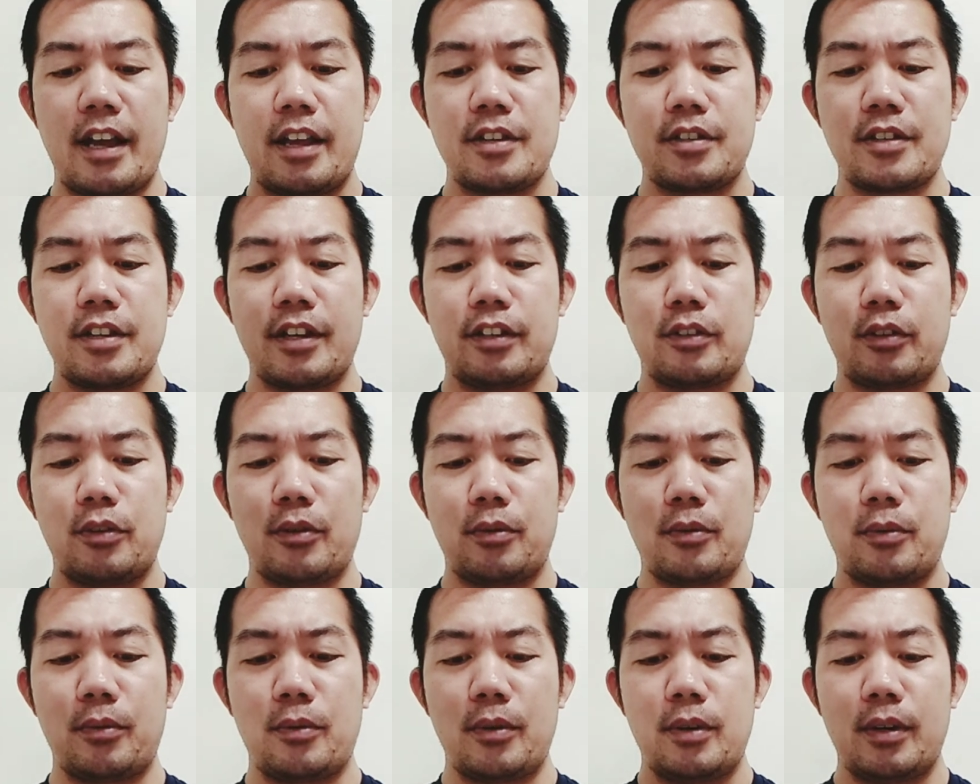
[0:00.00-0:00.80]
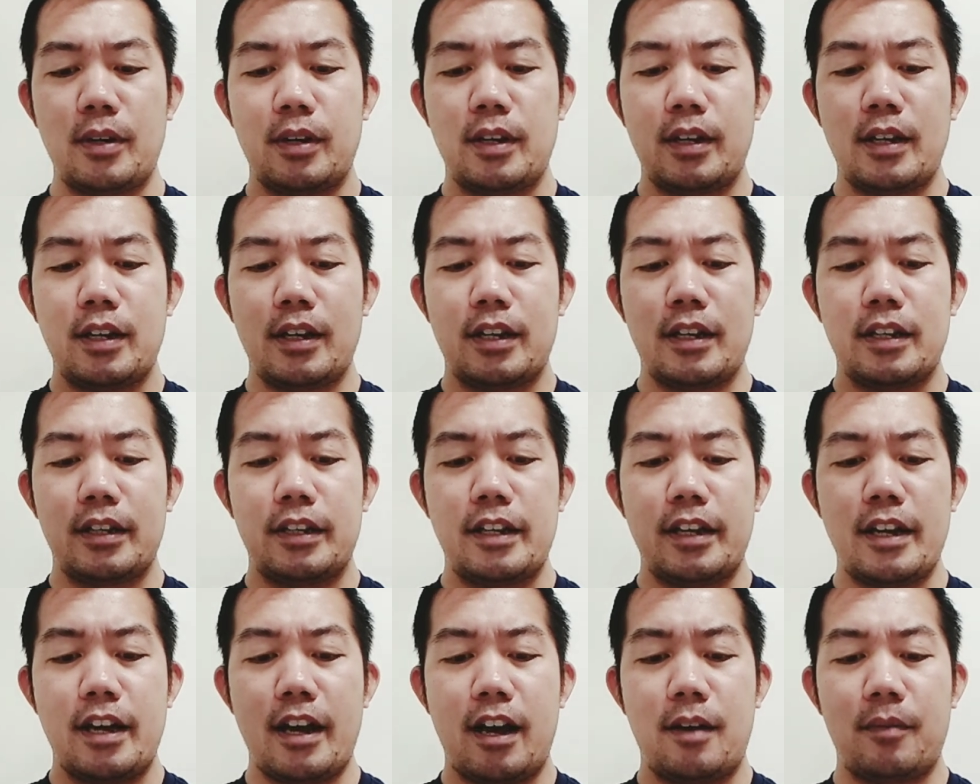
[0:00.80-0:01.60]
I say unto you,
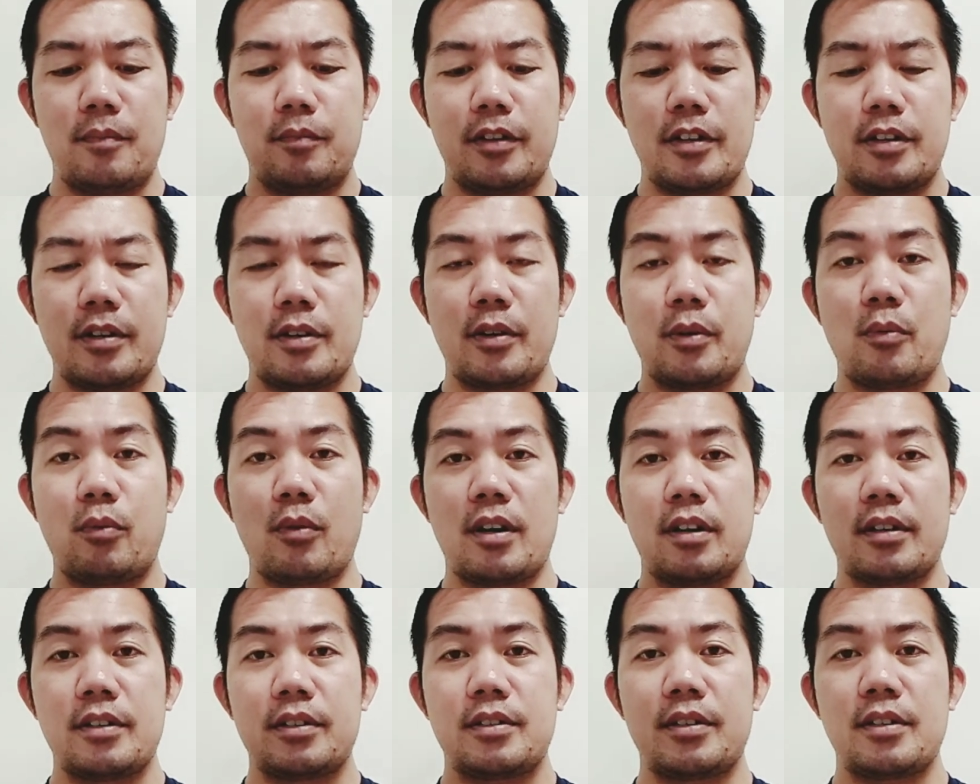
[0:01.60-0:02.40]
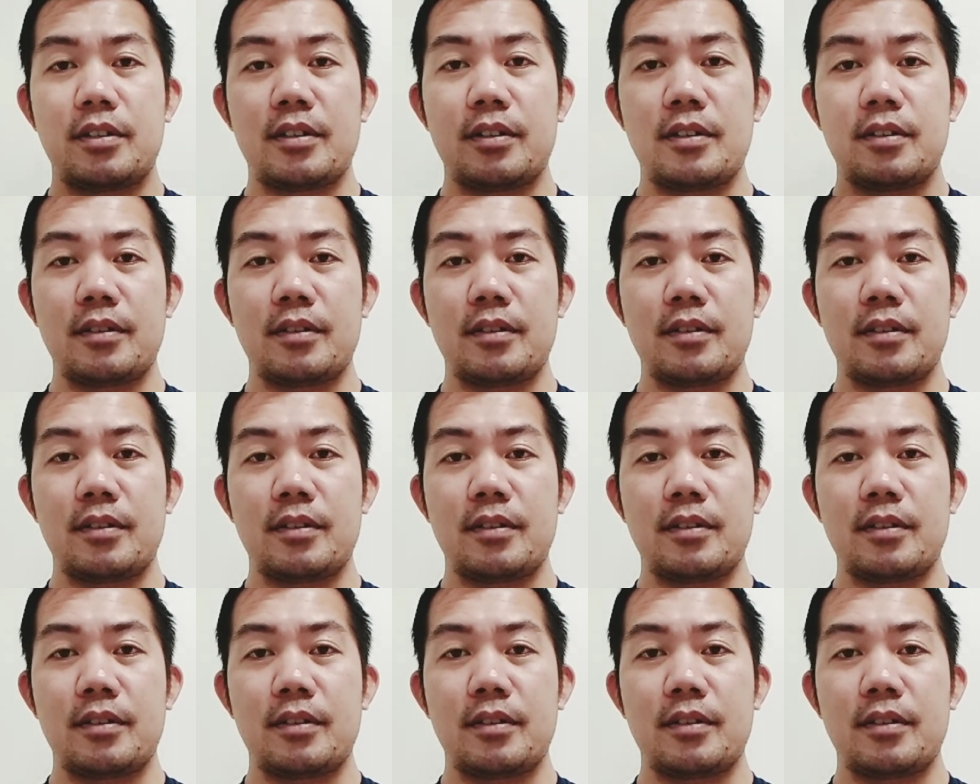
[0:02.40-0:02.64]
they have their reward.